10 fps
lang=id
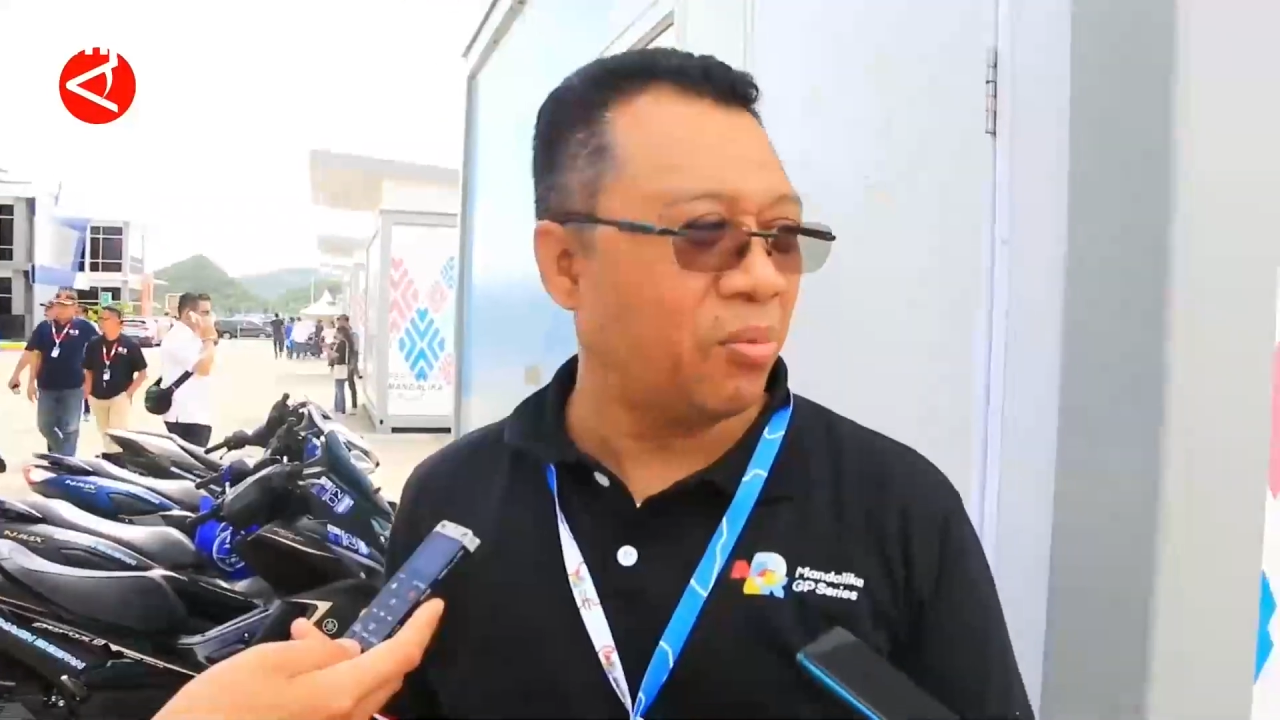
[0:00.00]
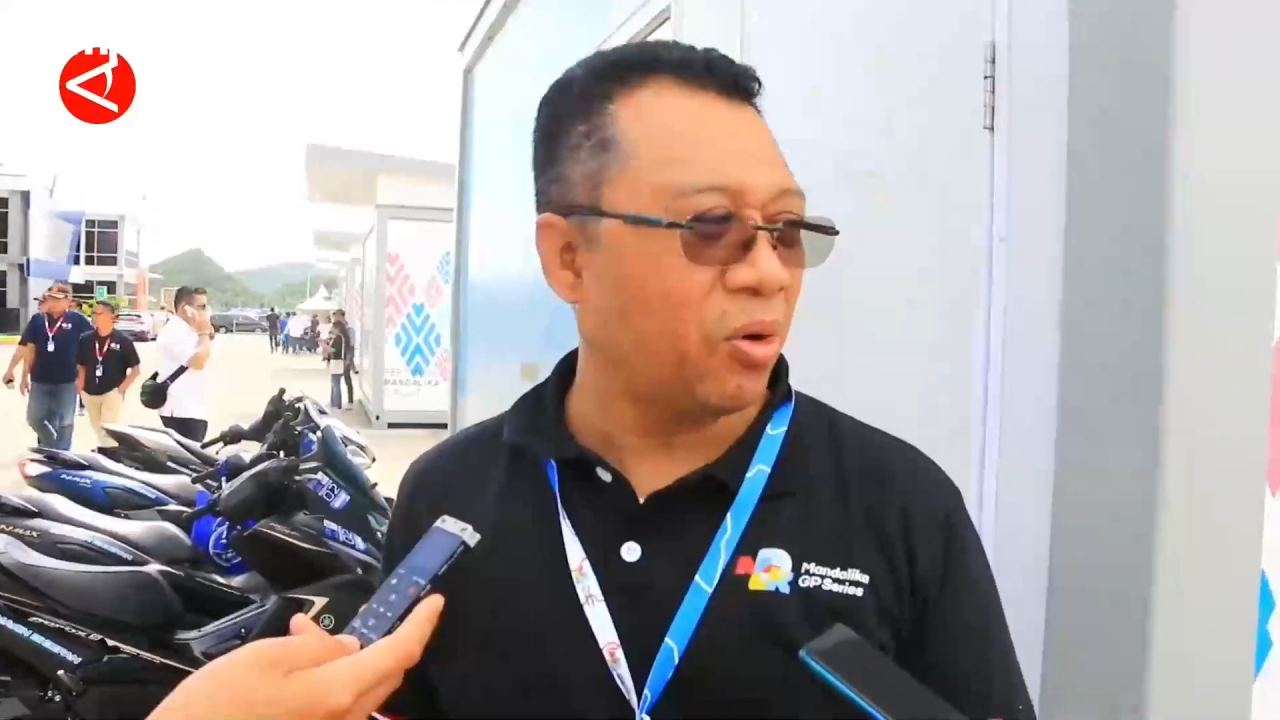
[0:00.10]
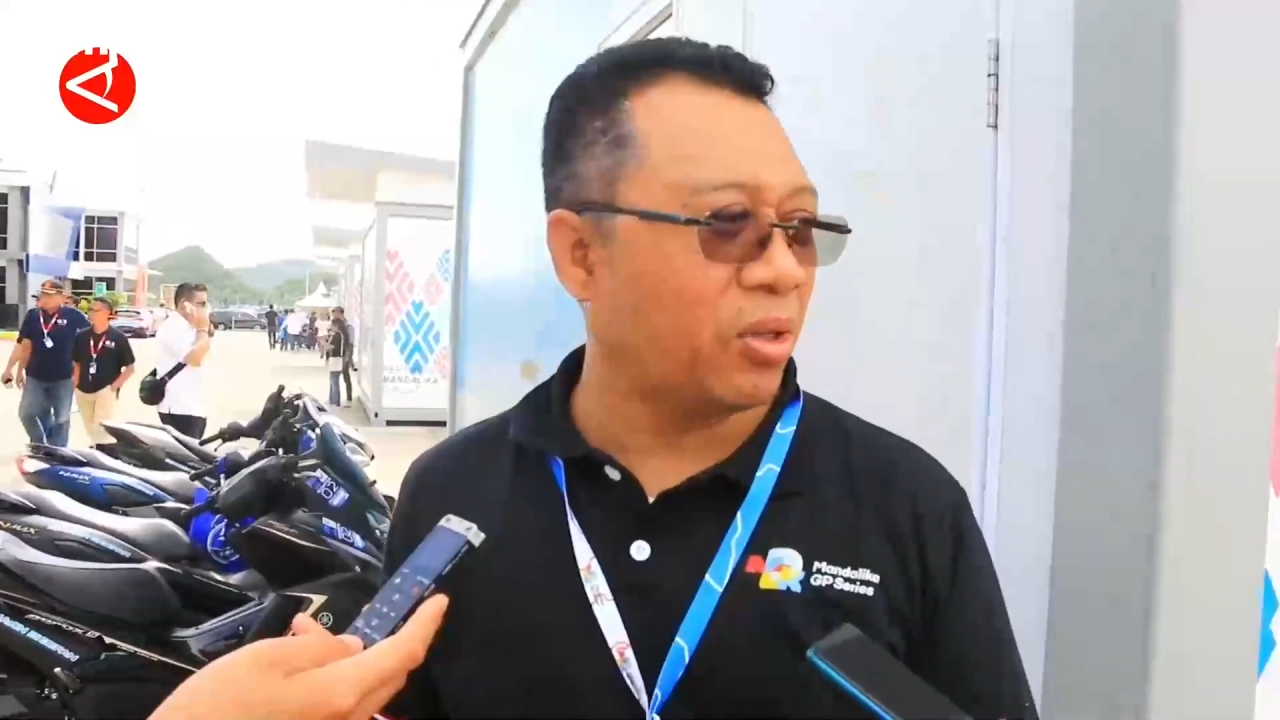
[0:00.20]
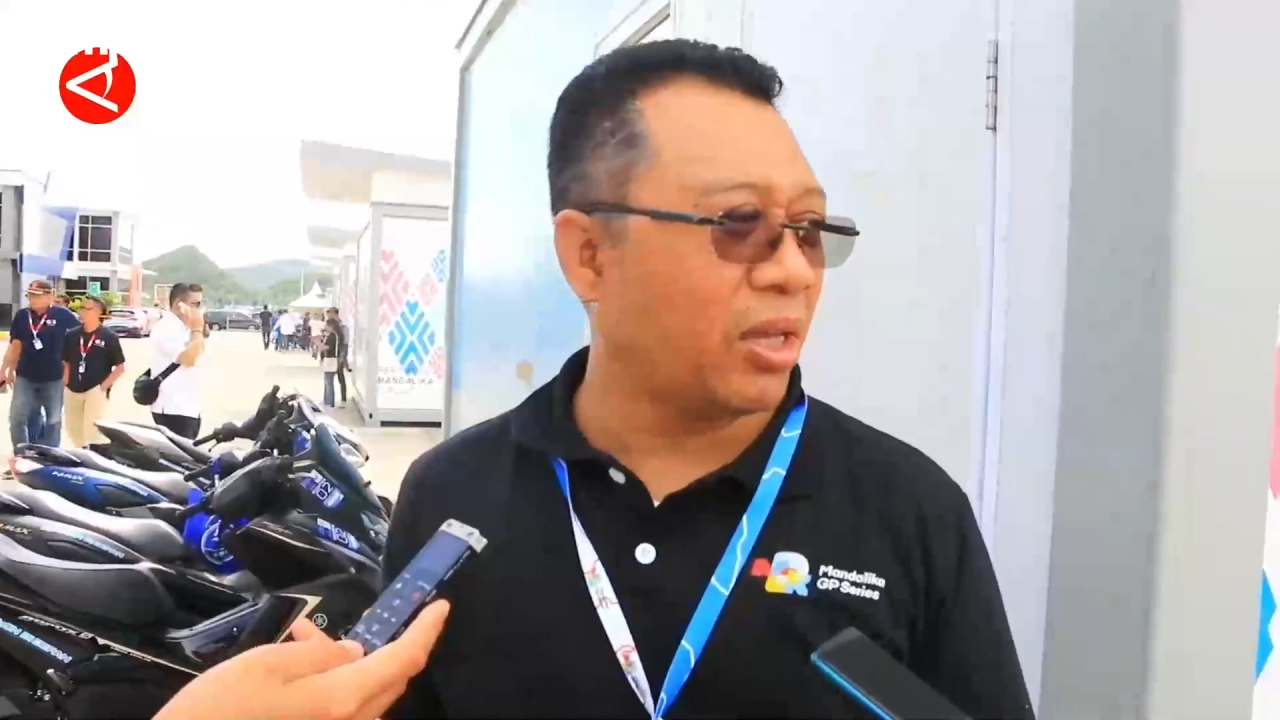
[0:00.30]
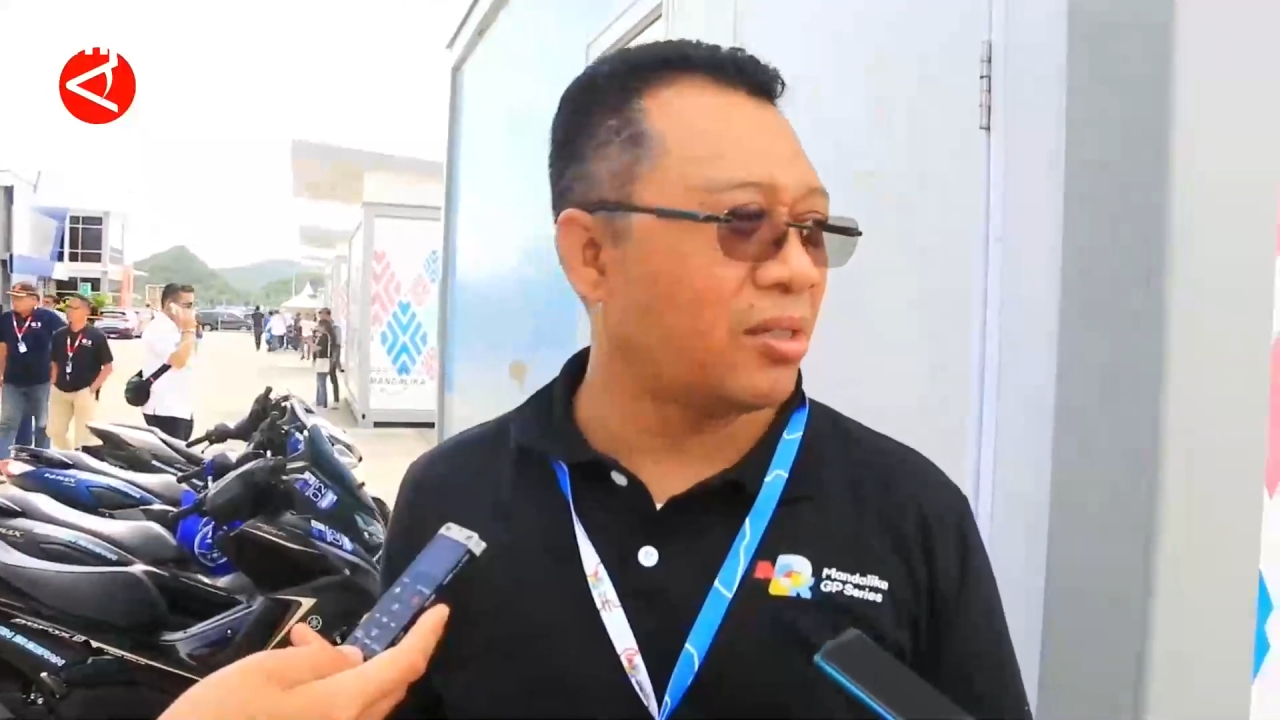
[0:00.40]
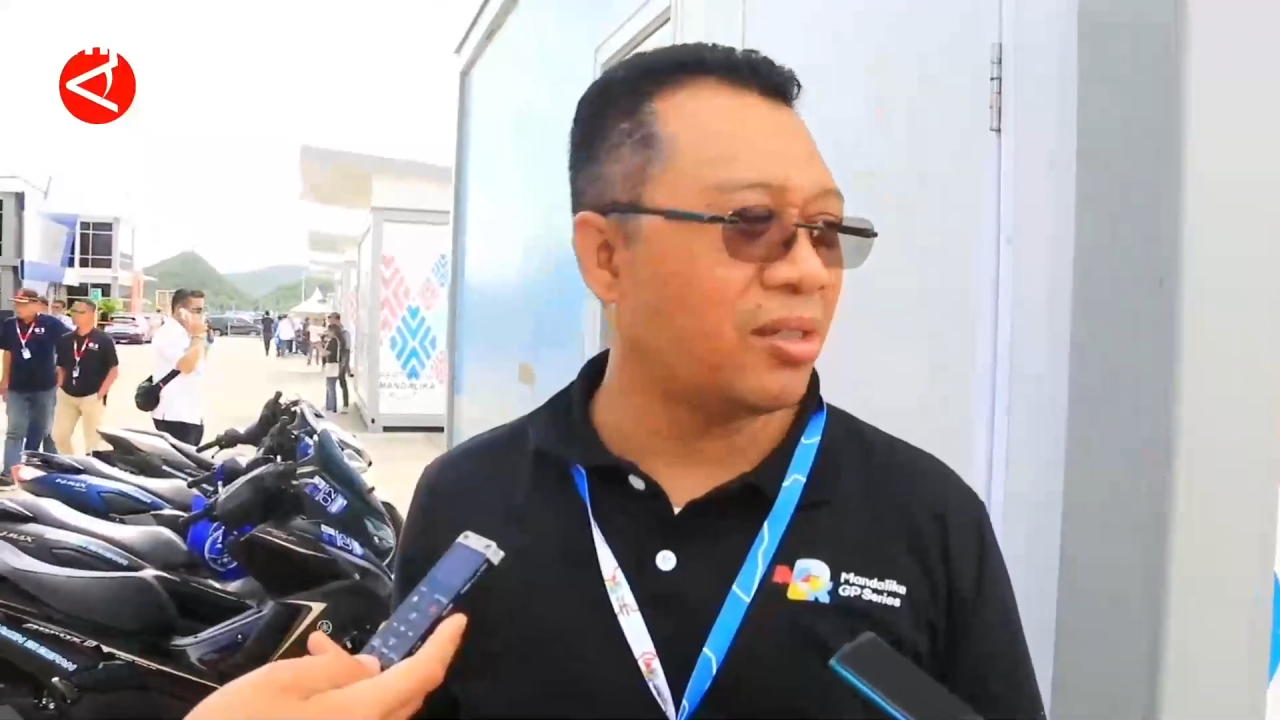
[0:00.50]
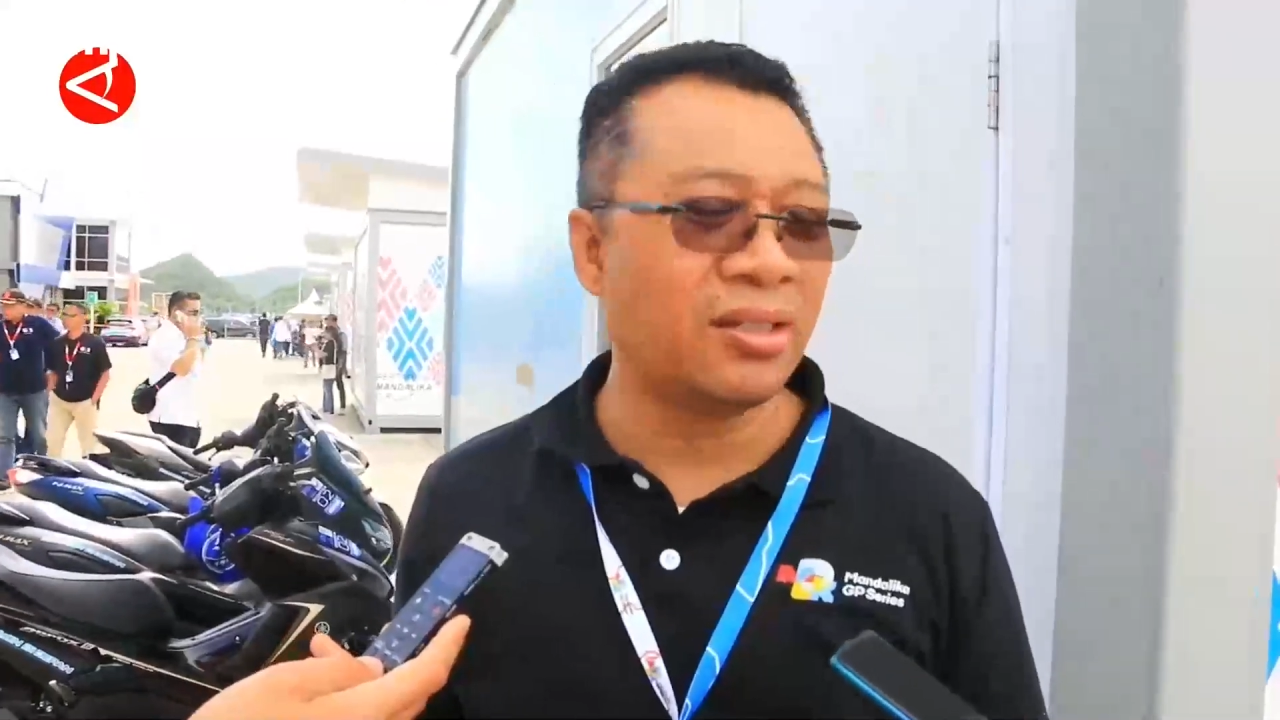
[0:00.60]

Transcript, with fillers: broadcast